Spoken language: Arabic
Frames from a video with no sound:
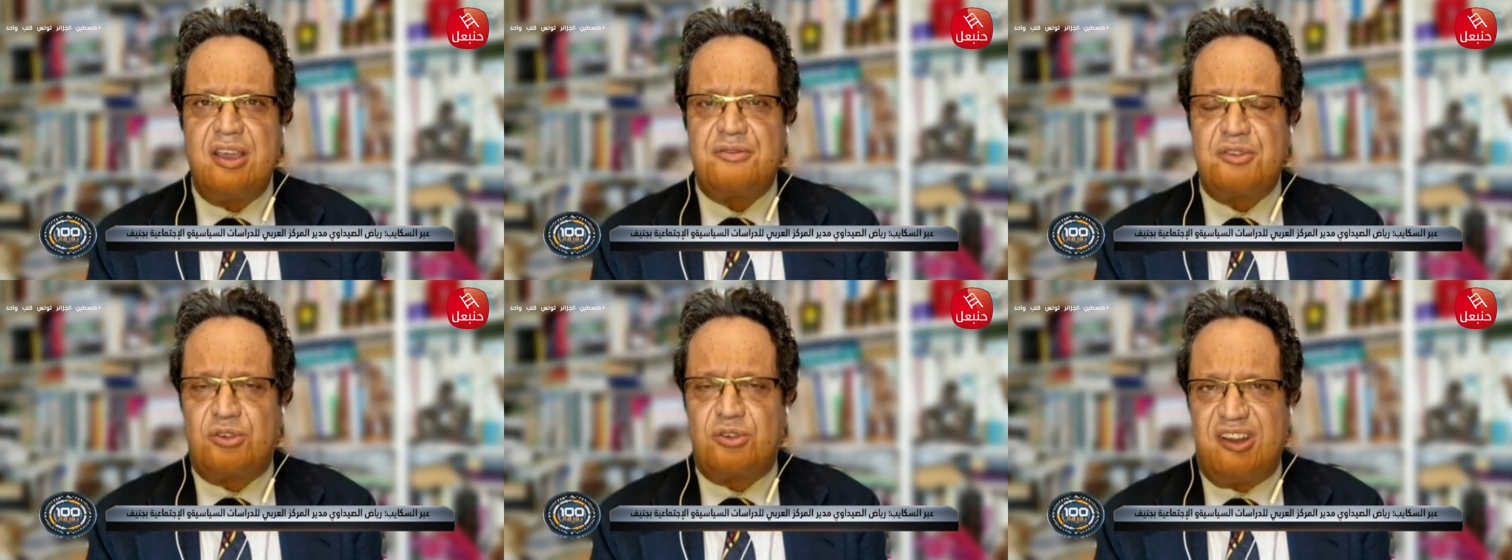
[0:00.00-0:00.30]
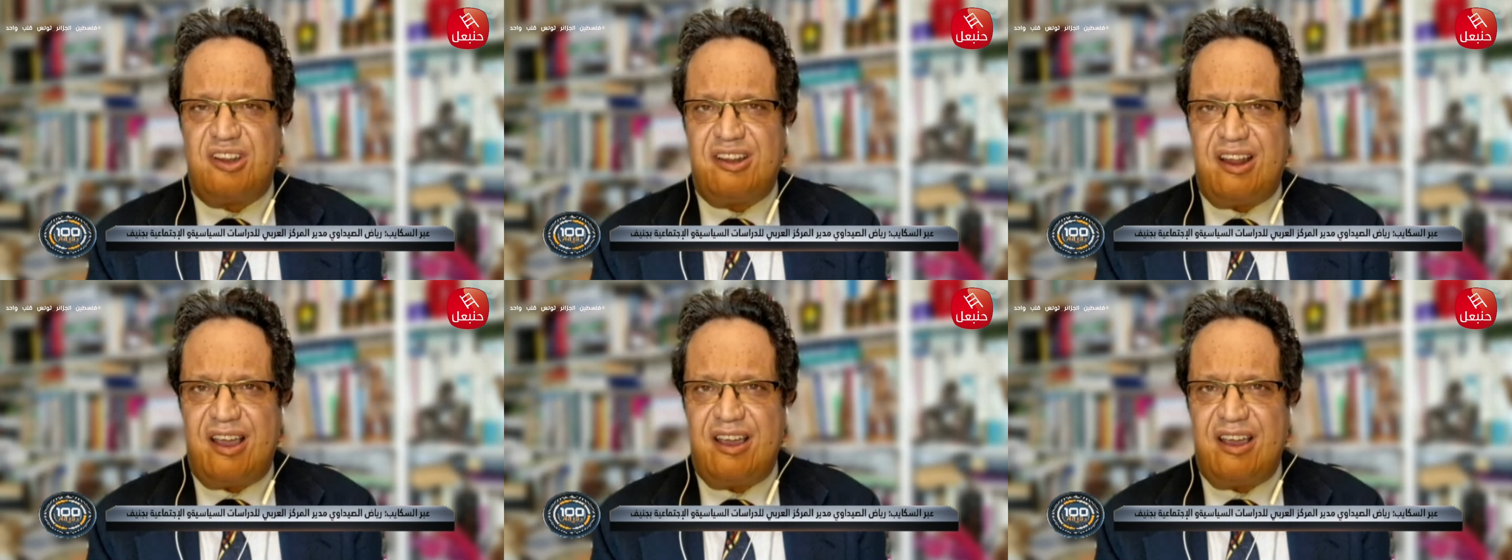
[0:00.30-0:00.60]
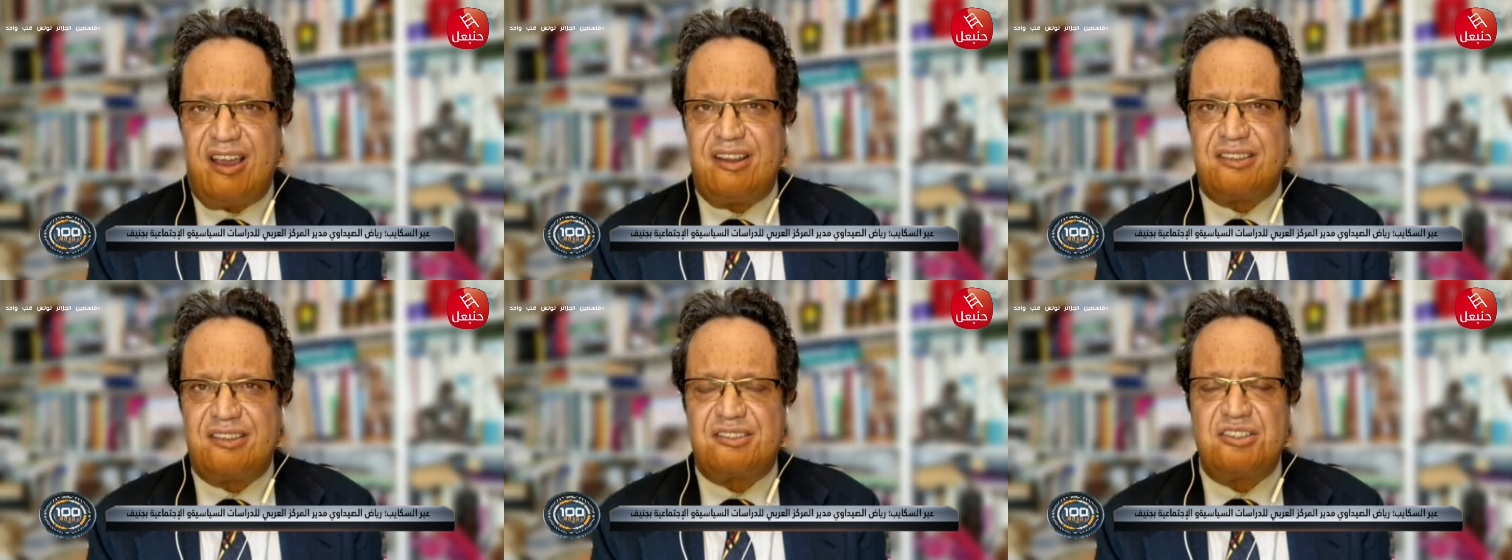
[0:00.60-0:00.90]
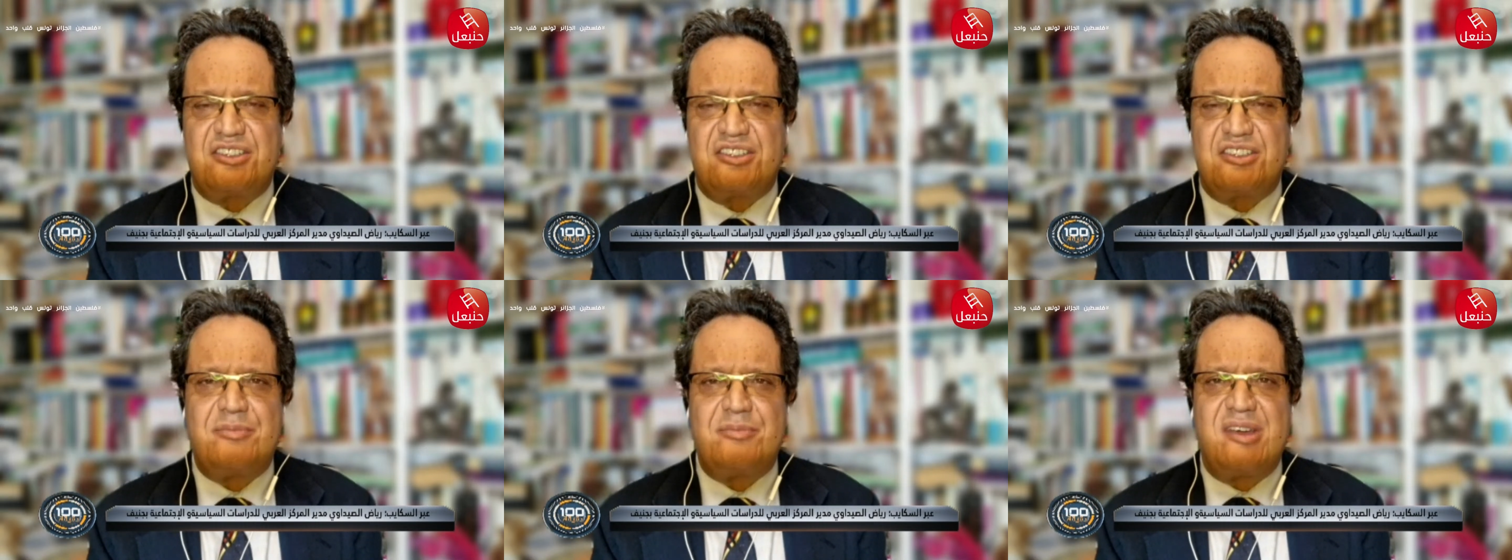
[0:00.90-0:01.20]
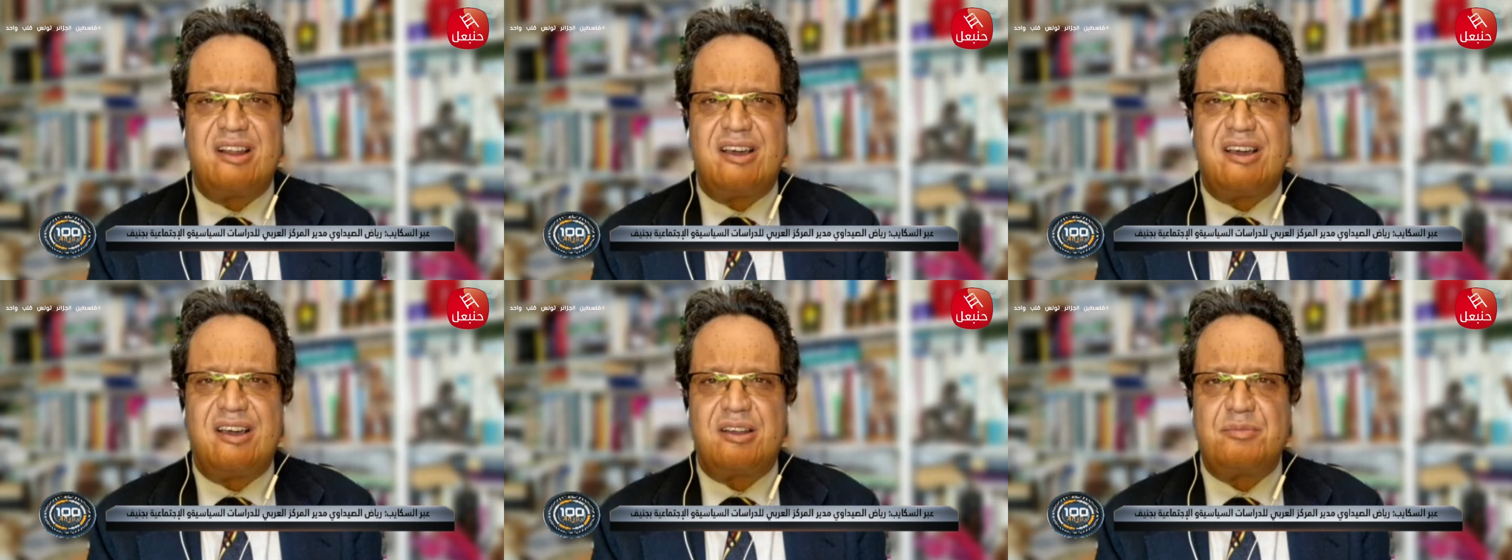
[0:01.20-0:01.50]
في كل الحالات
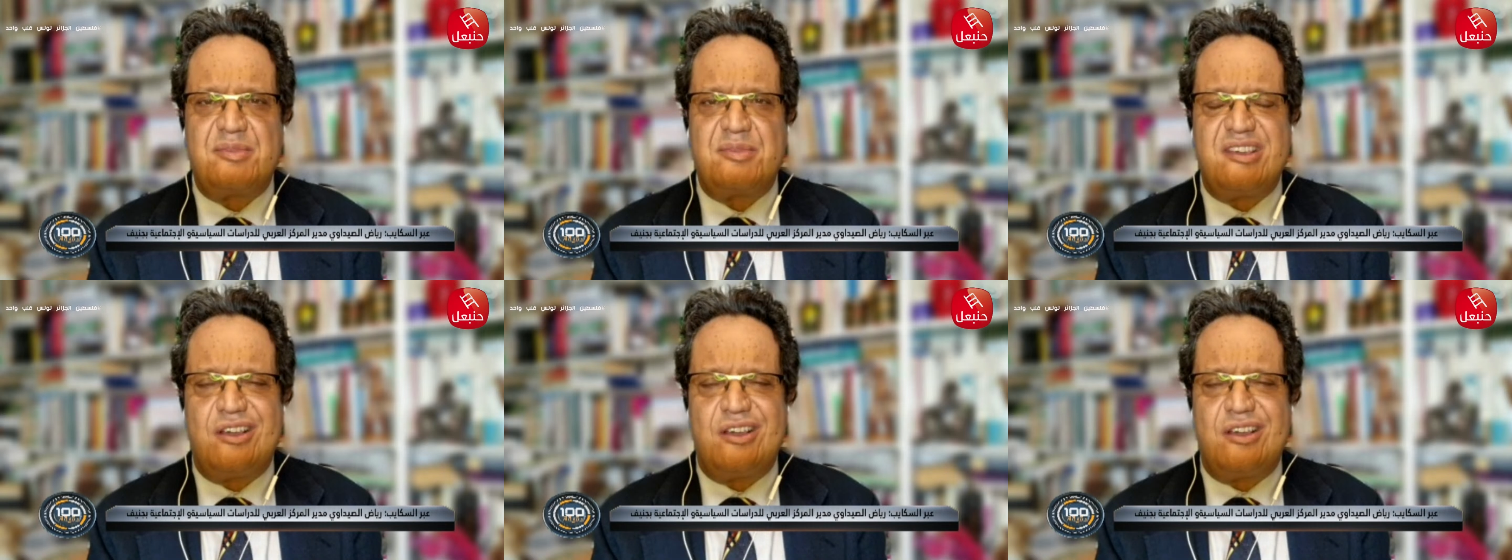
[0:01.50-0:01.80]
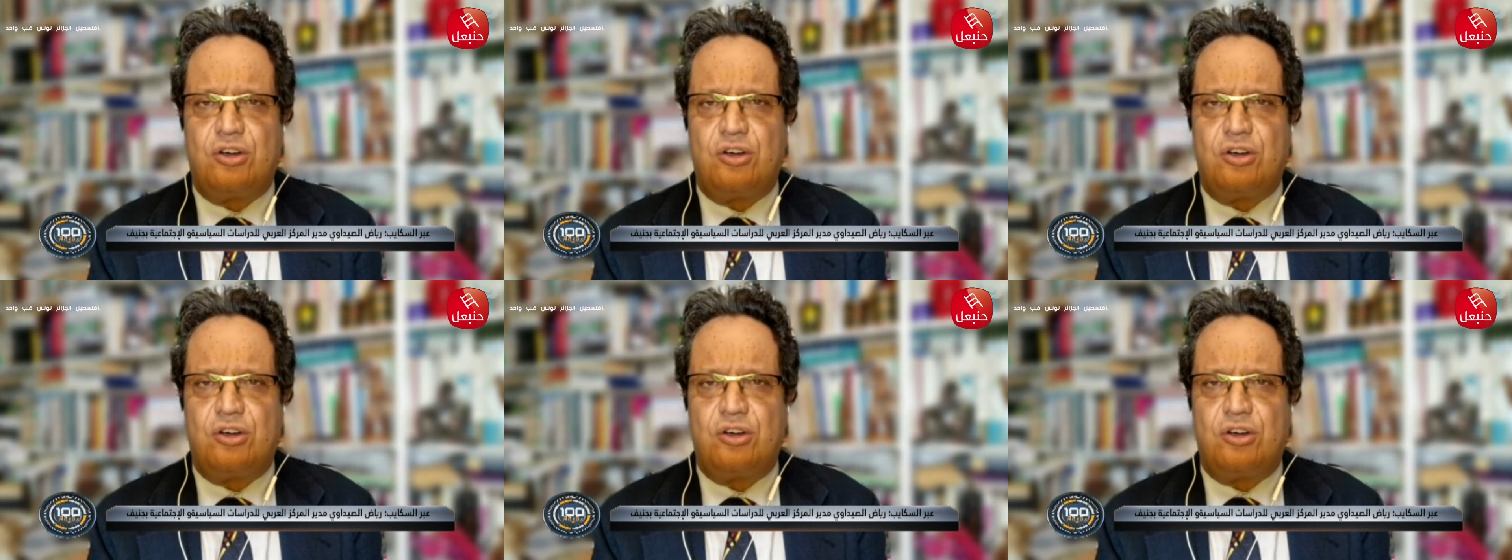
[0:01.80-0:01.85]
الجامعة العربية